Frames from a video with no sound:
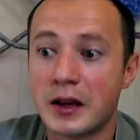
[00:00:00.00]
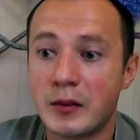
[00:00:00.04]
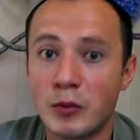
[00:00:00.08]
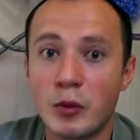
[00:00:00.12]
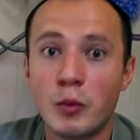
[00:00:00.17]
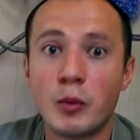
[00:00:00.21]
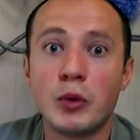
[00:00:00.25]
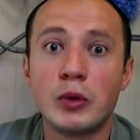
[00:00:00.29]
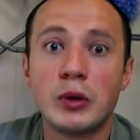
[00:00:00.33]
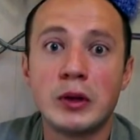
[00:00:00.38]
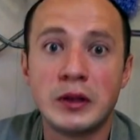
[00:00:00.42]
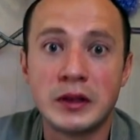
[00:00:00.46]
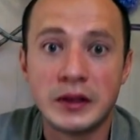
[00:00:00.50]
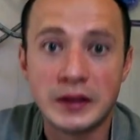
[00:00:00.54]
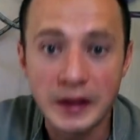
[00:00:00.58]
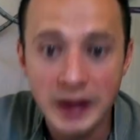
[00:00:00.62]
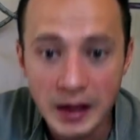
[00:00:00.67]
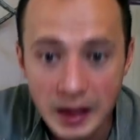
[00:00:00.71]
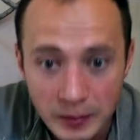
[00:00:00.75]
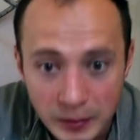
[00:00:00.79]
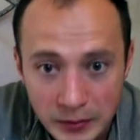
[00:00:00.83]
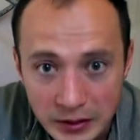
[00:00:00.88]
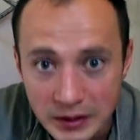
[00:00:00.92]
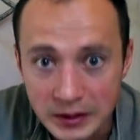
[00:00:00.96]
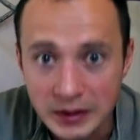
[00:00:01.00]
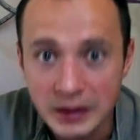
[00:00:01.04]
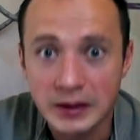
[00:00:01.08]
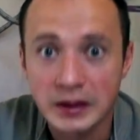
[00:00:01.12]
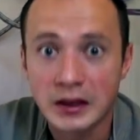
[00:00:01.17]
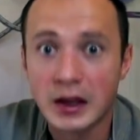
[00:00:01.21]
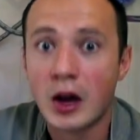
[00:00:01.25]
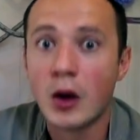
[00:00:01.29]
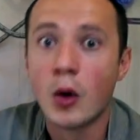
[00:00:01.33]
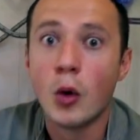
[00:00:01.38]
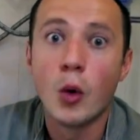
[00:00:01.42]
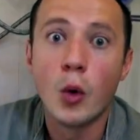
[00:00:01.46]
ему будет
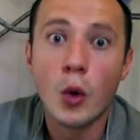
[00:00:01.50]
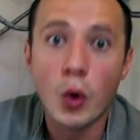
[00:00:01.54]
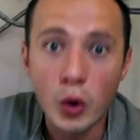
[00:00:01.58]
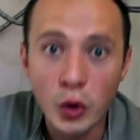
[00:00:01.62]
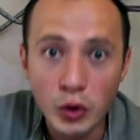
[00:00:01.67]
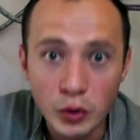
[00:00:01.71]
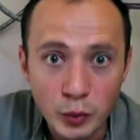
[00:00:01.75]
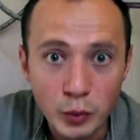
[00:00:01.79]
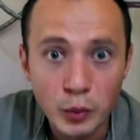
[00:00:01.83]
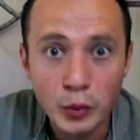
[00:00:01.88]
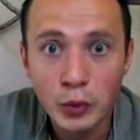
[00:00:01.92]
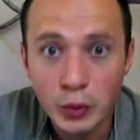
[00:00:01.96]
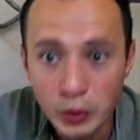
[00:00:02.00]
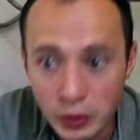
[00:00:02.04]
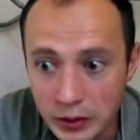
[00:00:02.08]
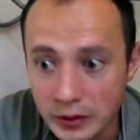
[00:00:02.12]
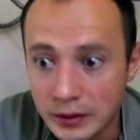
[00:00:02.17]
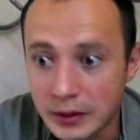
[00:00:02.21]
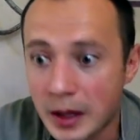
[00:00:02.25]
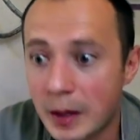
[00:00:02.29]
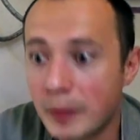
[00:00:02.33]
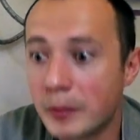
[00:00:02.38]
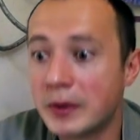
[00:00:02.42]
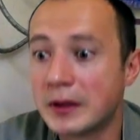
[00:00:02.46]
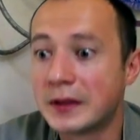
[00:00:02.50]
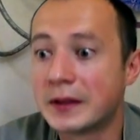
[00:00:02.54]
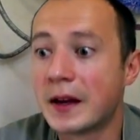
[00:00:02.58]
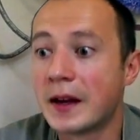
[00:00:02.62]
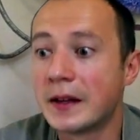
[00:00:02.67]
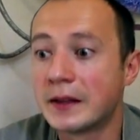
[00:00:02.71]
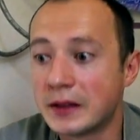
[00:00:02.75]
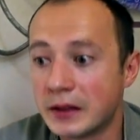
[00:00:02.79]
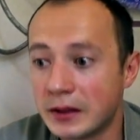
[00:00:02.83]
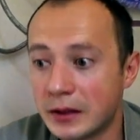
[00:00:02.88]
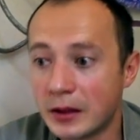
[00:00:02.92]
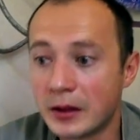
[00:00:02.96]
70, он будет
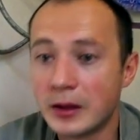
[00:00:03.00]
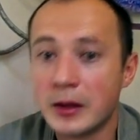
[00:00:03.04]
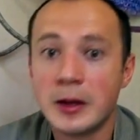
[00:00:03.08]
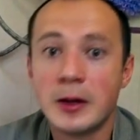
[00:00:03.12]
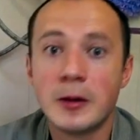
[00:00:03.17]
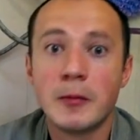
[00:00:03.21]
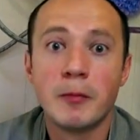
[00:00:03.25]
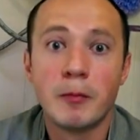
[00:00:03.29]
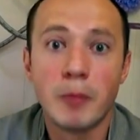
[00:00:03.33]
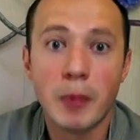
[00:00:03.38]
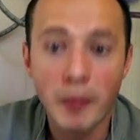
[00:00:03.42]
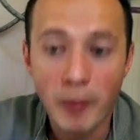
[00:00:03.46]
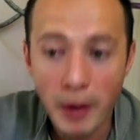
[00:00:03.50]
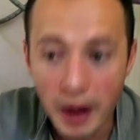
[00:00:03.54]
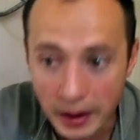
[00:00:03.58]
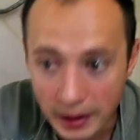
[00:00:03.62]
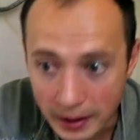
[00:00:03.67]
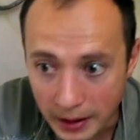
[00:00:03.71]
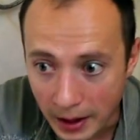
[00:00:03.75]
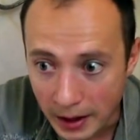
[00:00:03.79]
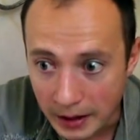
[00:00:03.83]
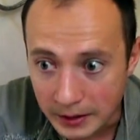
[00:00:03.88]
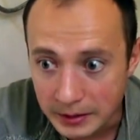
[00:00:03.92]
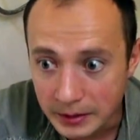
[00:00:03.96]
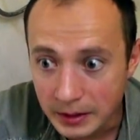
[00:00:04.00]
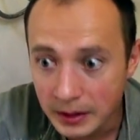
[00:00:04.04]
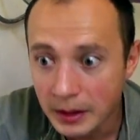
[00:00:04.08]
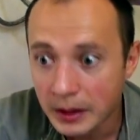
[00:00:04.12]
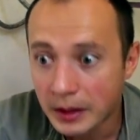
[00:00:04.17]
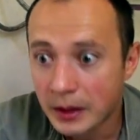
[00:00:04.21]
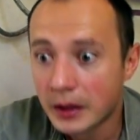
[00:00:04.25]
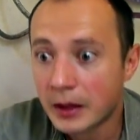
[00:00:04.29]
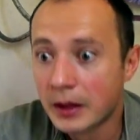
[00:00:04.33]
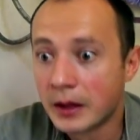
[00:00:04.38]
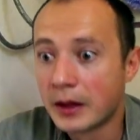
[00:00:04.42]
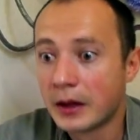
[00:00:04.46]
обязательно помогать
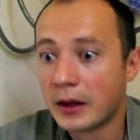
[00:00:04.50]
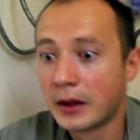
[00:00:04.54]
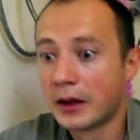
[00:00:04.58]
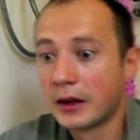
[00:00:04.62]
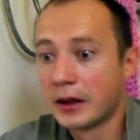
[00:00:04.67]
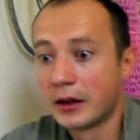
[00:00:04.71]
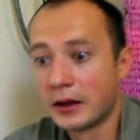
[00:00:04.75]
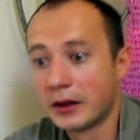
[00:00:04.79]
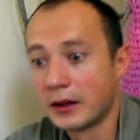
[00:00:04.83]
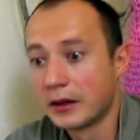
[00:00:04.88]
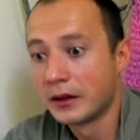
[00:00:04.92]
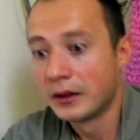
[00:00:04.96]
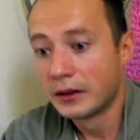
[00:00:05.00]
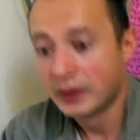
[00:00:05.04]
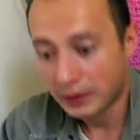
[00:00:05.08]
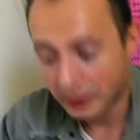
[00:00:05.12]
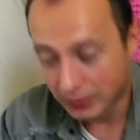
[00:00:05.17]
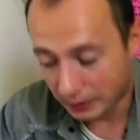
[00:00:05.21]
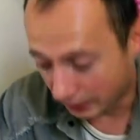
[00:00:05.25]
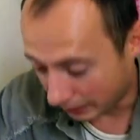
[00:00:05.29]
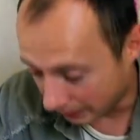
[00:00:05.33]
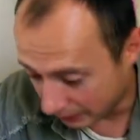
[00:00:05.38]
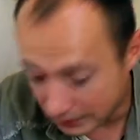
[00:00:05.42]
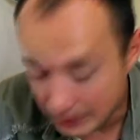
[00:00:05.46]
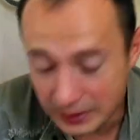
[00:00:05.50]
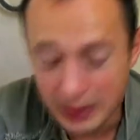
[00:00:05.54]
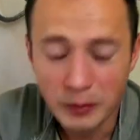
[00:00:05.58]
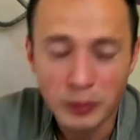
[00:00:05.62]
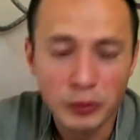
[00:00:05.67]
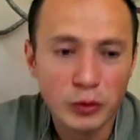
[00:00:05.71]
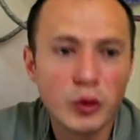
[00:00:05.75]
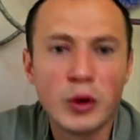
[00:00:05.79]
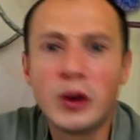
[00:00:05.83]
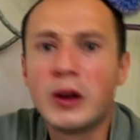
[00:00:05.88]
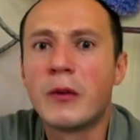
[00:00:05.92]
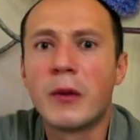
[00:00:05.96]

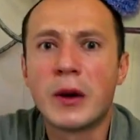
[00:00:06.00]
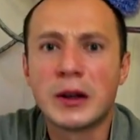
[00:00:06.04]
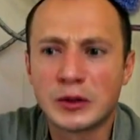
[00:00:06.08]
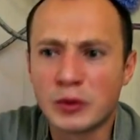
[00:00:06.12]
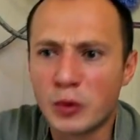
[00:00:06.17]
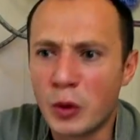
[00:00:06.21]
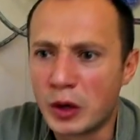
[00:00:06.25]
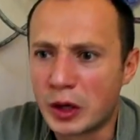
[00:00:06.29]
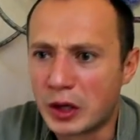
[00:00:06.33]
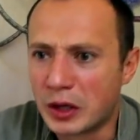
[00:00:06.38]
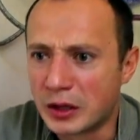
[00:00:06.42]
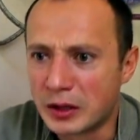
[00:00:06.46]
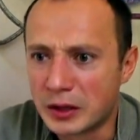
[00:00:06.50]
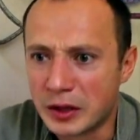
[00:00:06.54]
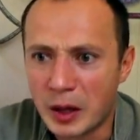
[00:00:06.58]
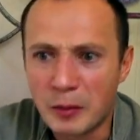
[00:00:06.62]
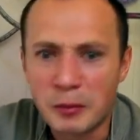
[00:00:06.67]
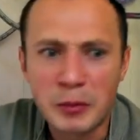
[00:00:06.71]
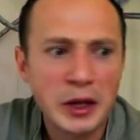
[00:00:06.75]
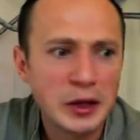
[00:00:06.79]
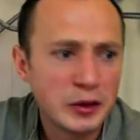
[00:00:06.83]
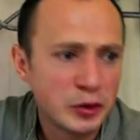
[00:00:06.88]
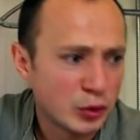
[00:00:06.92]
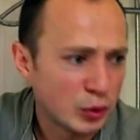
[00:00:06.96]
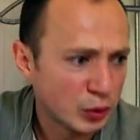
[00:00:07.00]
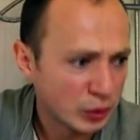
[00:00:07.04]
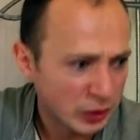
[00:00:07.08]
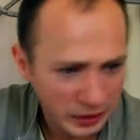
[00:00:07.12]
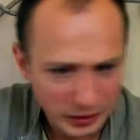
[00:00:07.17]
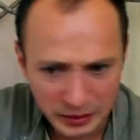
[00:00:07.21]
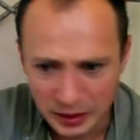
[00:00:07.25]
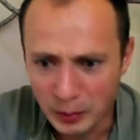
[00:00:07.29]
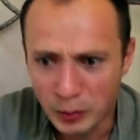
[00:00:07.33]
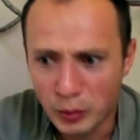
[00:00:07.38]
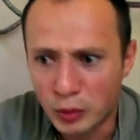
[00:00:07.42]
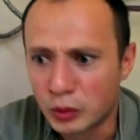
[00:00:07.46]
родителям, ну или во сколько на пенсию
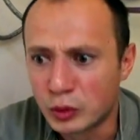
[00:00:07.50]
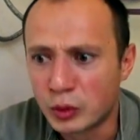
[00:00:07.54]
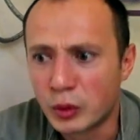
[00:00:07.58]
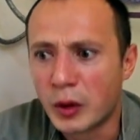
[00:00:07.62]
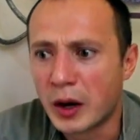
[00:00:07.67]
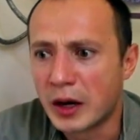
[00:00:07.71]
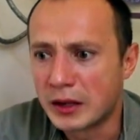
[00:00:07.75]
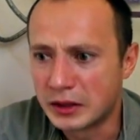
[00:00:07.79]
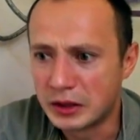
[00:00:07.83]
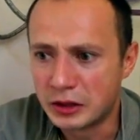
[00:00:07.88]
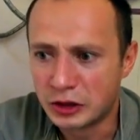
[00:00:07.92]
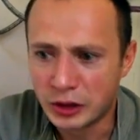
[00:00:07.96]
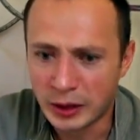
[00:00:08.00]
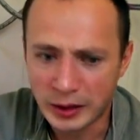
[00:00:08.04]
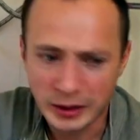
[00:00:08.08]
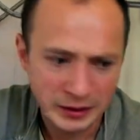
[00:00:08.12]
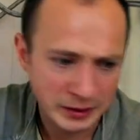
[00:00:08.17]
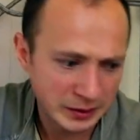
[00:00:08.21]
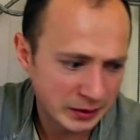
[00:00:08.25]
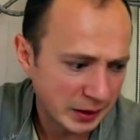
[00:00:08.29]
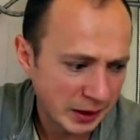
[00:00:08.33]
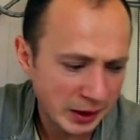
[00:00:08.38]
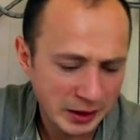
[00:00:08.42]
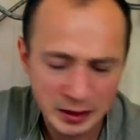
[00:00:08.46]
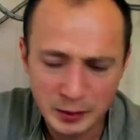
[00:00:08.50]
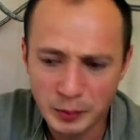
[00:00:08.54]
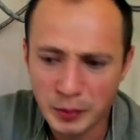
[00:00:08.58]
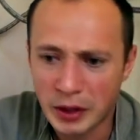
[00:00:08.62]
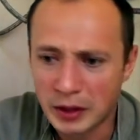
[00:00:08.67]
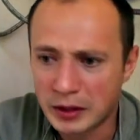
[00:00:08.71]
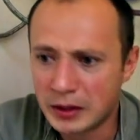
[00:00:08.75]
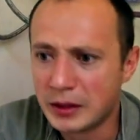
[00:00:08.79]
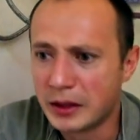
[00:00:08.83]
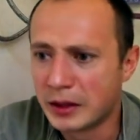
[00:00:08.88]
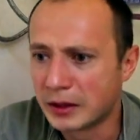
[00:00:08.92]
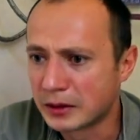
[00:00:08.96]
тогда будут уходить через
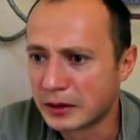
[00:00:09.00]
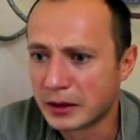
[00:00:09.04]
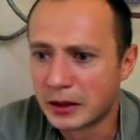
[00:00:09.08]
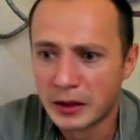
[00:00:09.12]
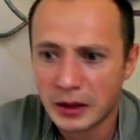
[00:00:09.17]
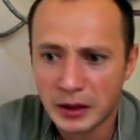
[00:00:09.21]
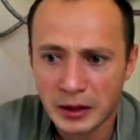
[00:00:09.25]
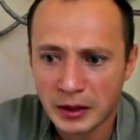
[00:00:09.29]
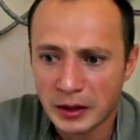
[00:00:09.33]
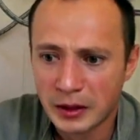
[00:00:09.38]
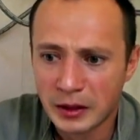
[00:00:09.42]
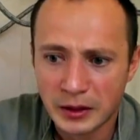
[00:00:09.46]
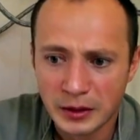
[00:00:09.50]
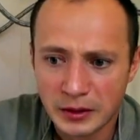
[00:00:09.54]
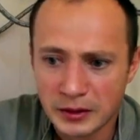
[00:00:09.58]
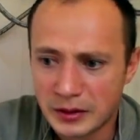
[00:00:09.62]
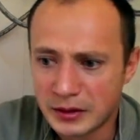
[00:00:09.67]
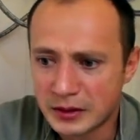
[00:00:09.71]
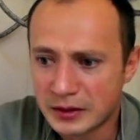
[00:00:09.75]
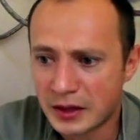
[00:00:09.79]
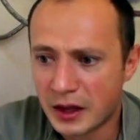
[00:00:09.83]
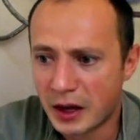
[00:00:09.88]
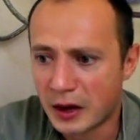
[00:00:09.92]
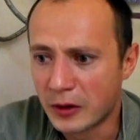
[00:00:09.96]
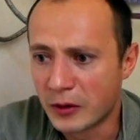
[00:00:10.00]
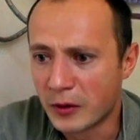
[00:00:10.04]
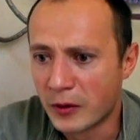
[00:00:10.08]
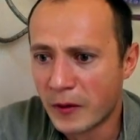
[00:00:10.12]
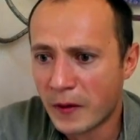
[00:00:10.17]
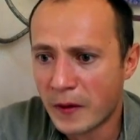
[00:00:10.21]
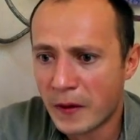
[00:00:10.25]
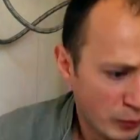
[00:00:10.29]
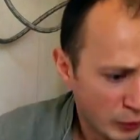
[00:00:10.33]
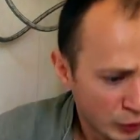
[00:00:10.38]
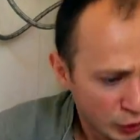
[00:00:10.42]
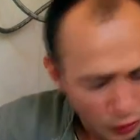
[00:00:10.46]
35 лет, не знаю.
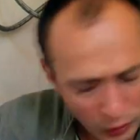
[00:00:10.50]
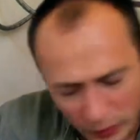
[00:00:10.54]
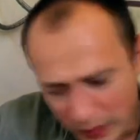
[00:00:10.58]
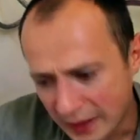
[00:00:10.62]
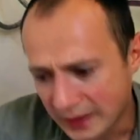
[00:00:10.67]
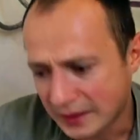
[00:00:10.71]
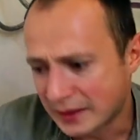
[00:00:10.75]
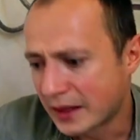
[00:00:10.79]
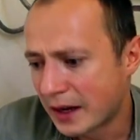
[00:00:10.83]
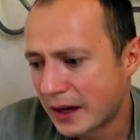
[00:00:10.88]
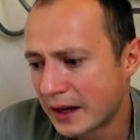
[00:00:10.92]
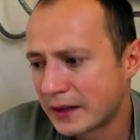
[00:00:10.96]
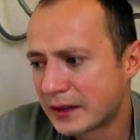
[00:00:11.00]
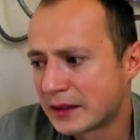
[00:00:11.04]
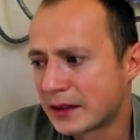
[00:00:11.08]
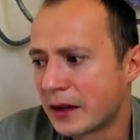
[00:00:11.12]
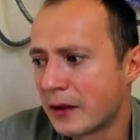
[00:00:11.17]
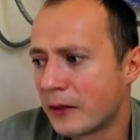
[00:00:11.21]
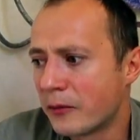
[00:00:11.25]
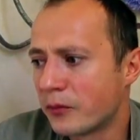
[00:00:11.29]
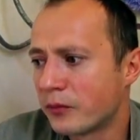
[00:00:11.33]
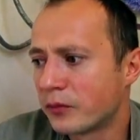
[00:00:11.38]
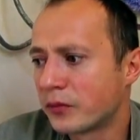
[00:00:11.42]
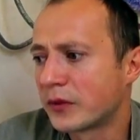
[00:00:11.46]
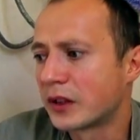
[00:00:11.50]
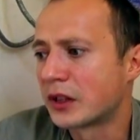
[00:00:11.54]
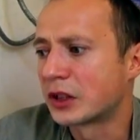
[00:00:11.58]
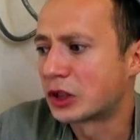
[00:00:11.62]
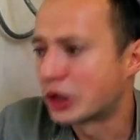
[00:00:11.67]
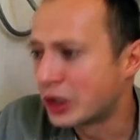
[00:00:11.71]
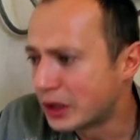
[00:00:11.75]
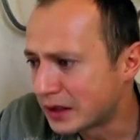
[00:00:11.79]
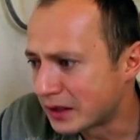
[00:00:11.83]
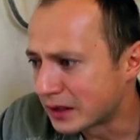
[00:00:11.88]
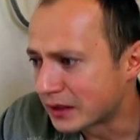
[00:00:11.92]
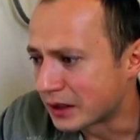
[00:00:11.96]
Что касается
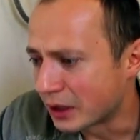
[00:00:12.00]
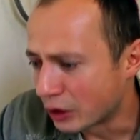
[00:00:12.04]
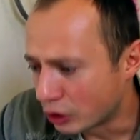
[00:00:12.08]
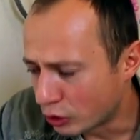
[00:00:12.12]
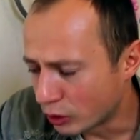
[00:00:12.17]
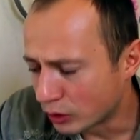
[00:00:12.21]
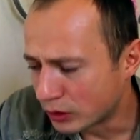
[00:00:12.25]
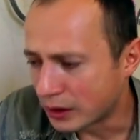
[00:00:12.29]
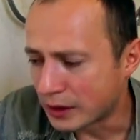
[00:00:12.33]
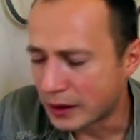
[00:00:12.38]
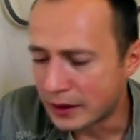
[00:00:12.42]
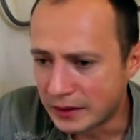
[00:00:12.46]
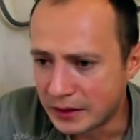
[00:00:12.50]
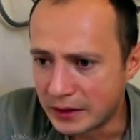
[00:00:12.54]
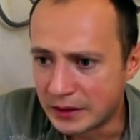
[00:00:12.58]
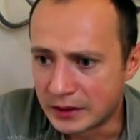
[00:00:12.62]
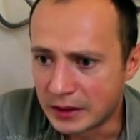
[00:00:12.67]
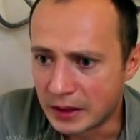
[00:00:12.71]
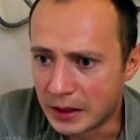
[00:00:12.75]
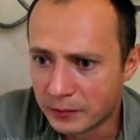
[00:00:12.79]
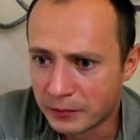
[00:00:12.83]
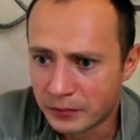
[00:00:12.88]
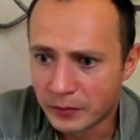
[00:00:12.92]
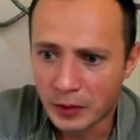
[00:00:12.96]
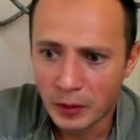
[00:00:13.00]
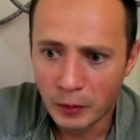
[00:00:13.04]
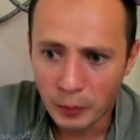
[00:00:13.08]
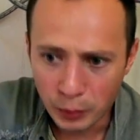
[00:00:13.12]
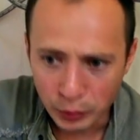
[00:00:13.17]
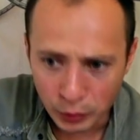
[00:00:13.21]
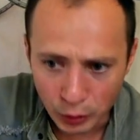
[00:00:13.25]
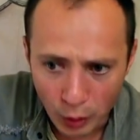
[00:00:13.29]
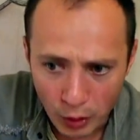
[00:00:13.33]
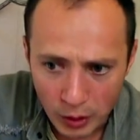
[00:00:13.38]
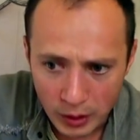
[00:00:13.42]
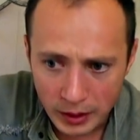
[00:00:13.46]
жить за счет родителей,
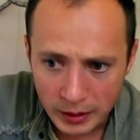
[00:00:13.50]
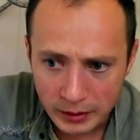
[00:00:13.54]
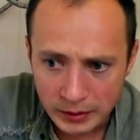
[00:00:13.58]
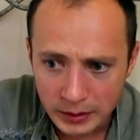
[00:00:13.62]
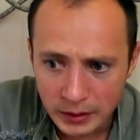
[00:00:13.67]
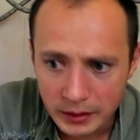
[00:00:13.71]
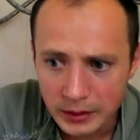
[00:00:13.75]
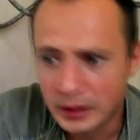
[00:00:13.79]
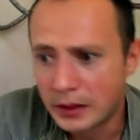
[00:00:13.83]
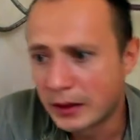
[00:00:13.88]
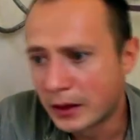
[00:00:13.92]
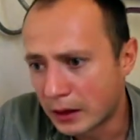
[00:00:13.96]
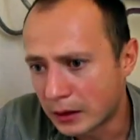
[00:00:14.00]
плохо это или